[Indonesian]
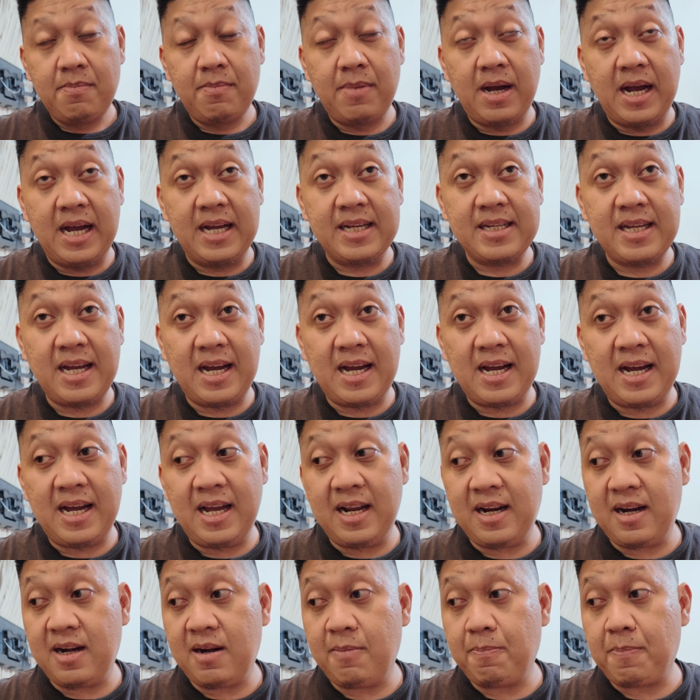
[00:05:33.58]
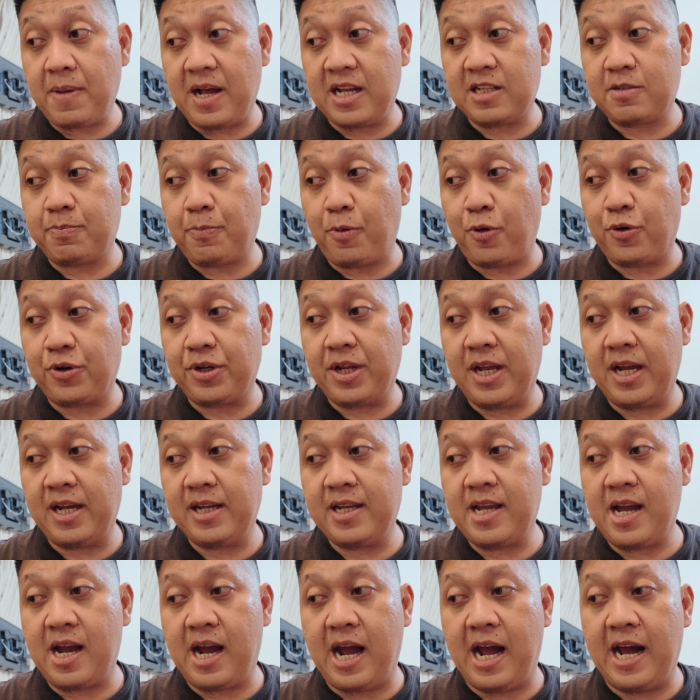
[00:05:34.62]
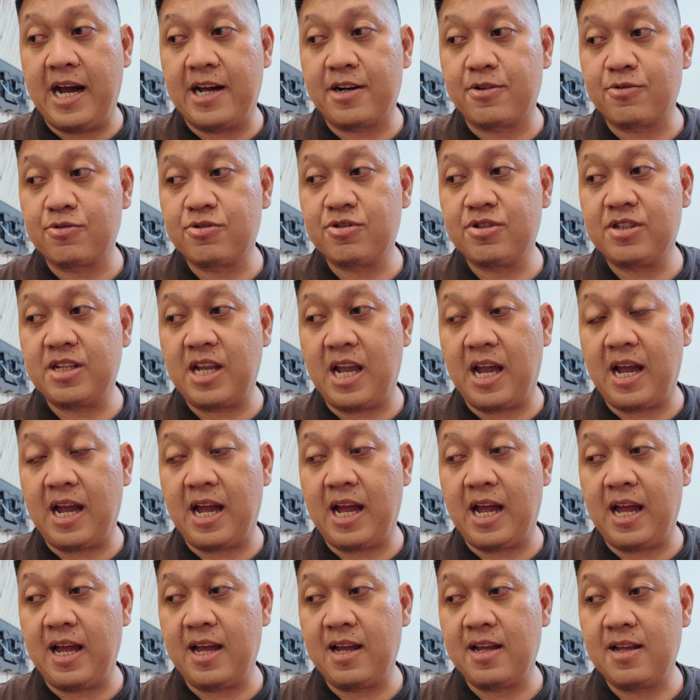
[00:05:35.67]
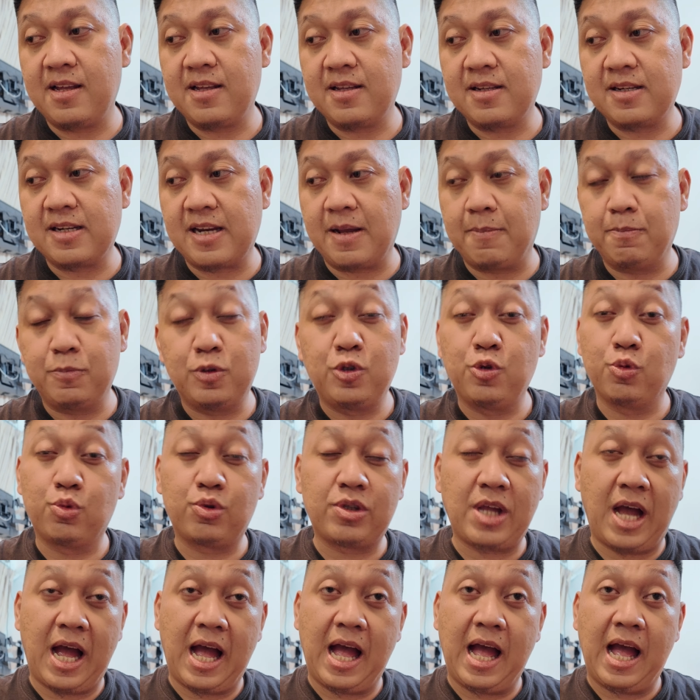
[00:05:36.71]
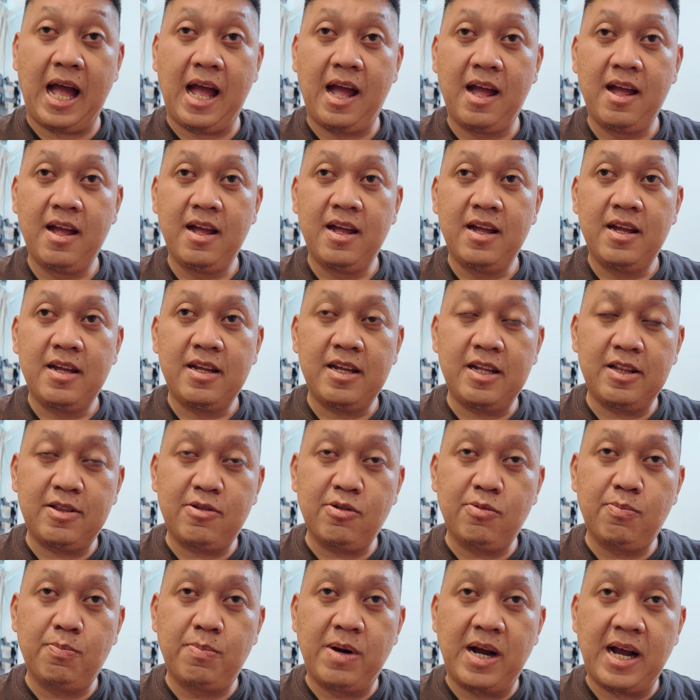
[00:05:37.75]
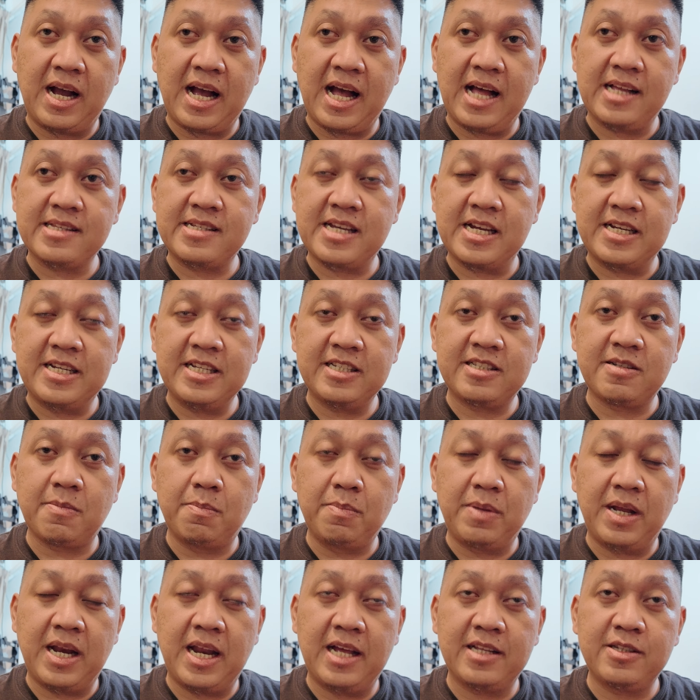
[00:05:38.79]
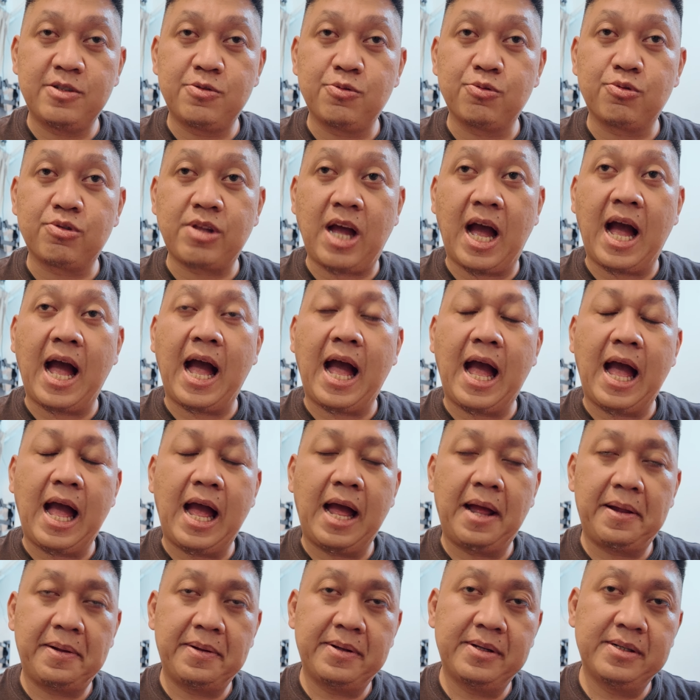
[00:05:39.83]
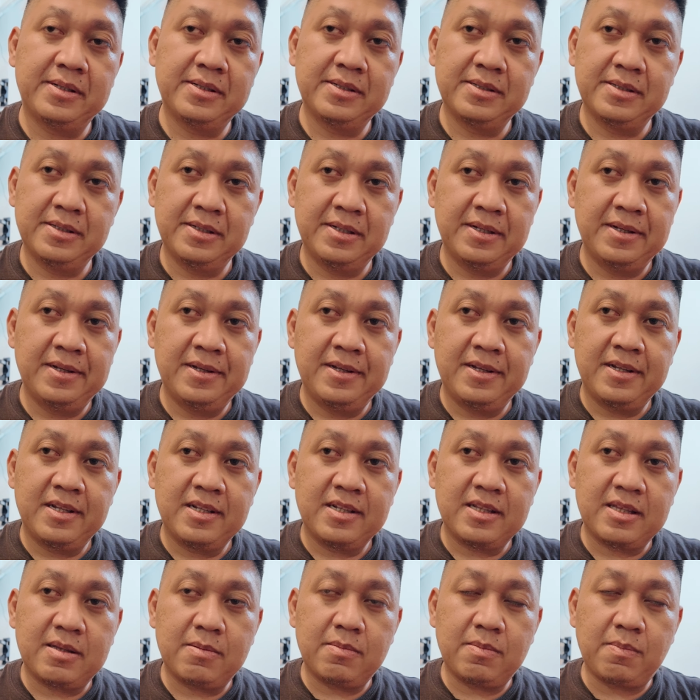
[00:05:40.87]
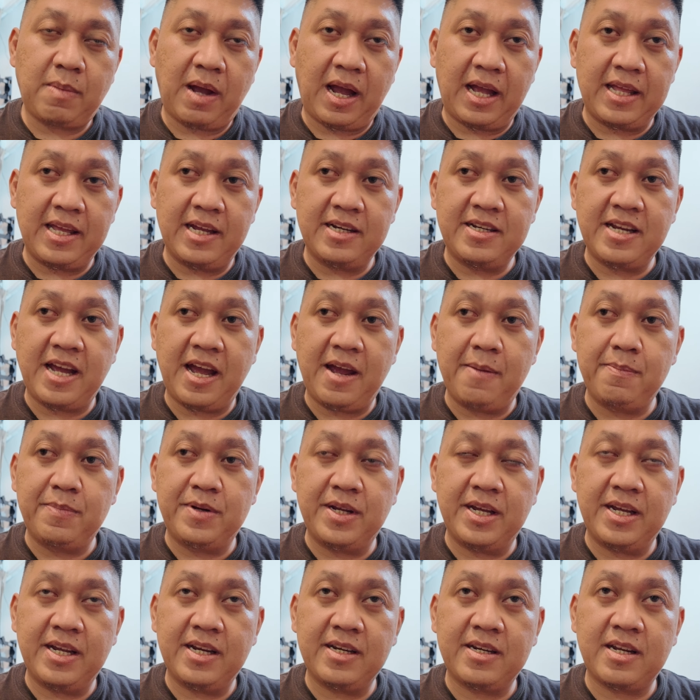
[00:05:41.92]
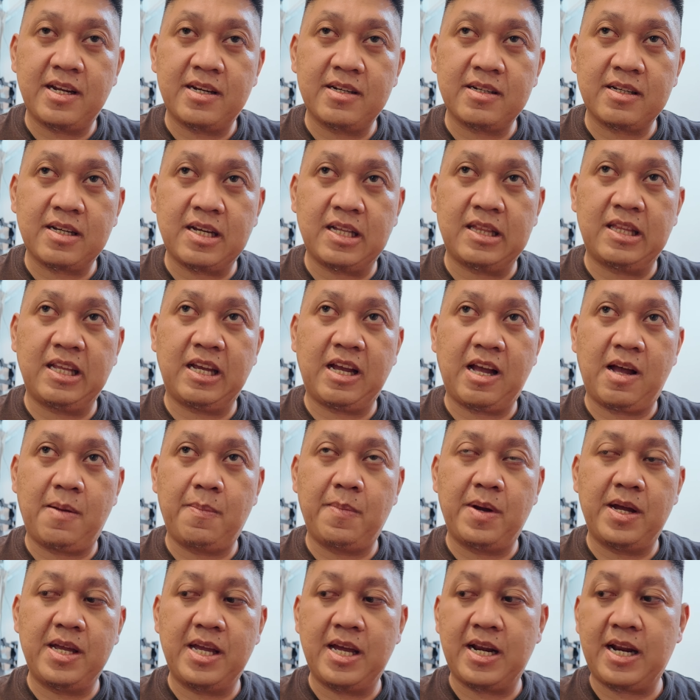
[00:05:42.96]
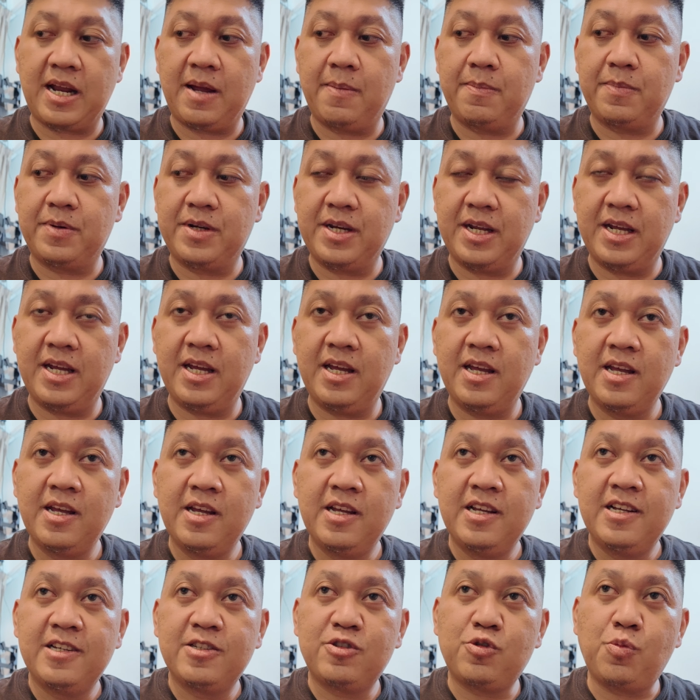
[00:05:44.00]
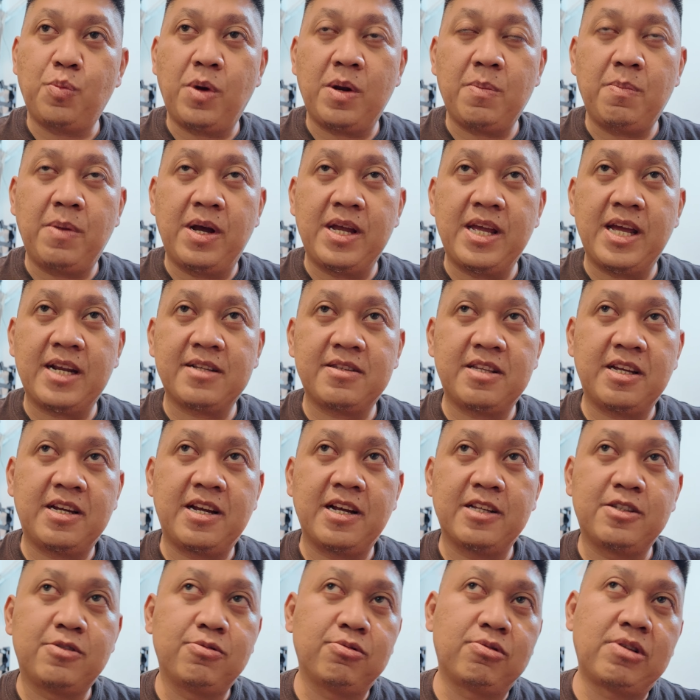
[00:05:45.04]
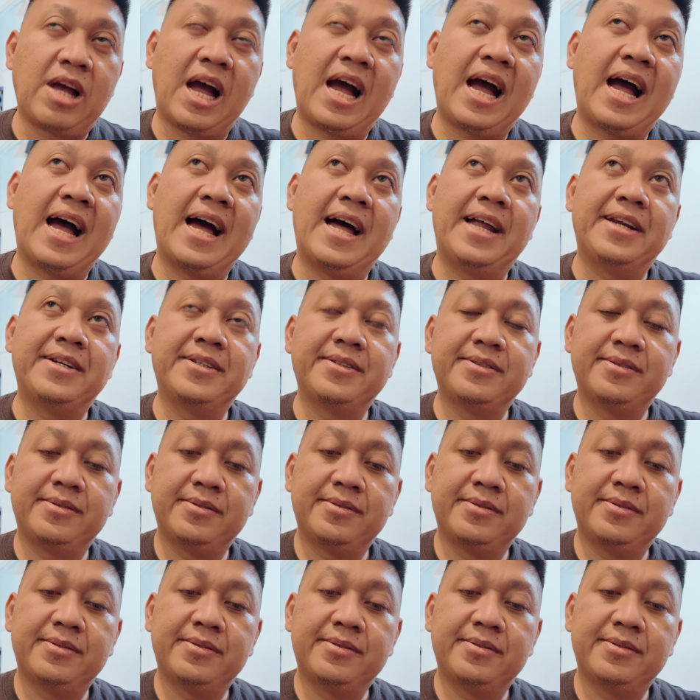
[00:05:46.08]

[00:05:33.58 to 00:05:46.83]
bayar paspornya yang harusnya 6 juta iya. itu bengkak jadi 9 juta. Uh -uh. Makanya dia MD dan ketika bayar MD cuman bayar 3 jutaan.